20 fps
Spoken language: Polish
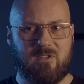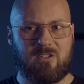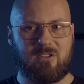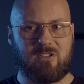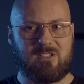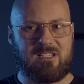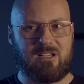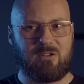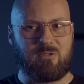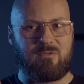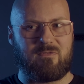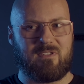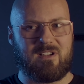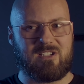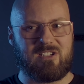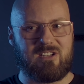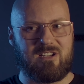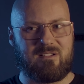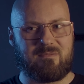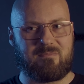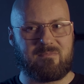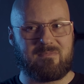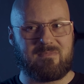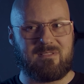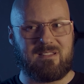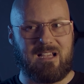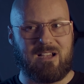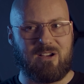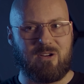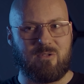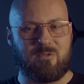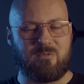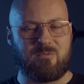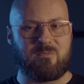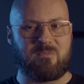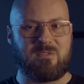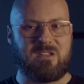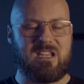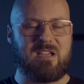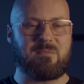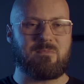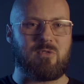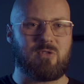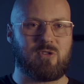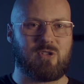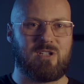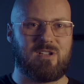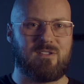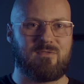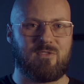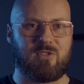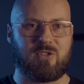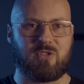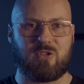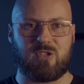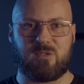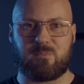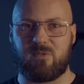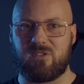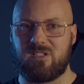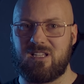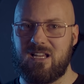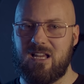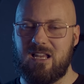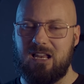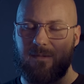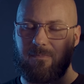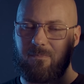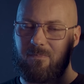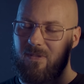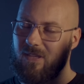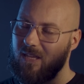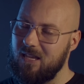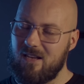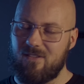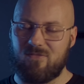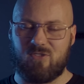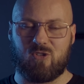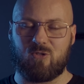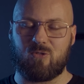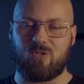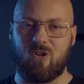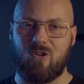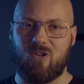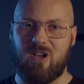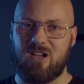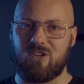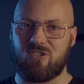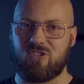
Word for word: to zauważam taką niemożliwość rozpoznania na pierwszy rzut oka,